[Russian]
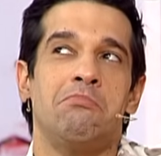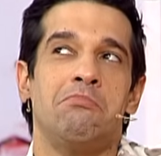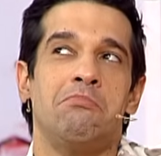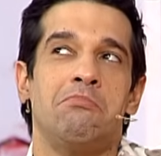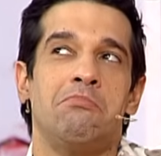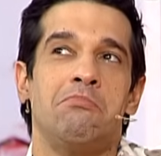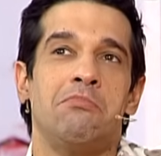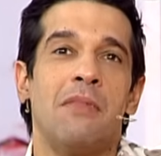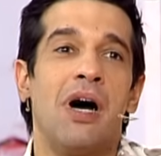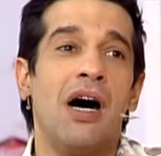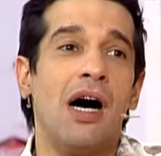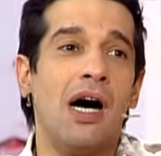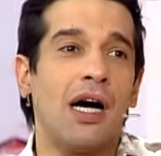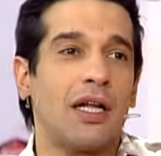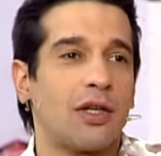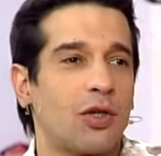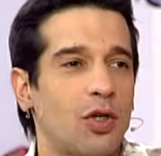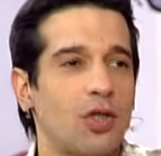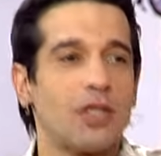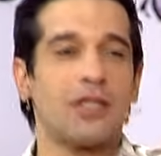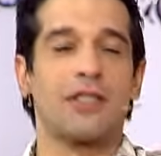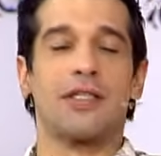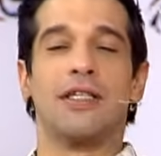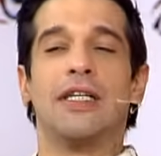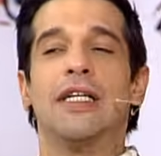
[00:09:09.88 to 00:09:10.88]
это никогда а, не
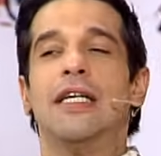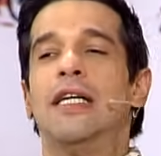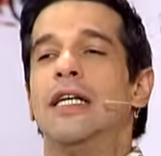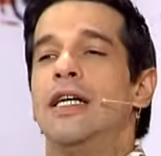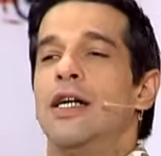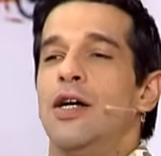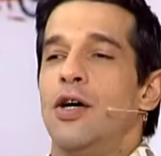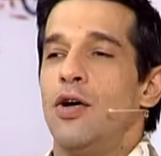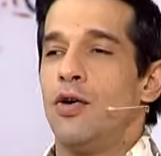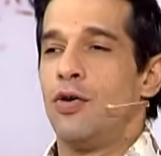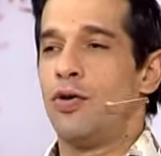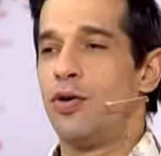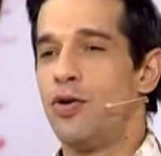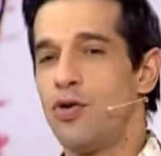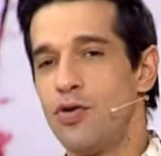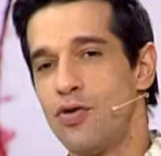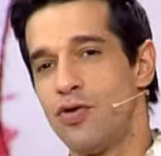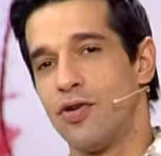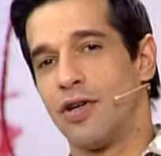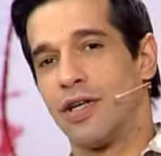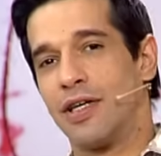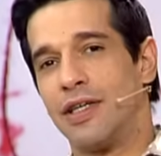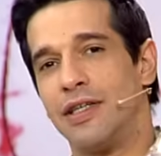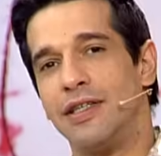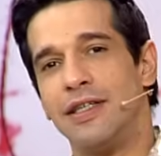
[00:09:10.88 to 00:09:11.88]
трудно, есть... и наоборот, с
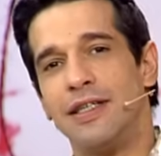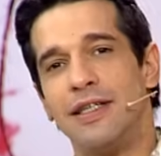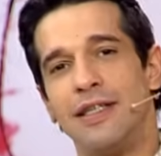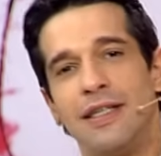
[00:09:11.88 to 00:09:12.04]
радостью.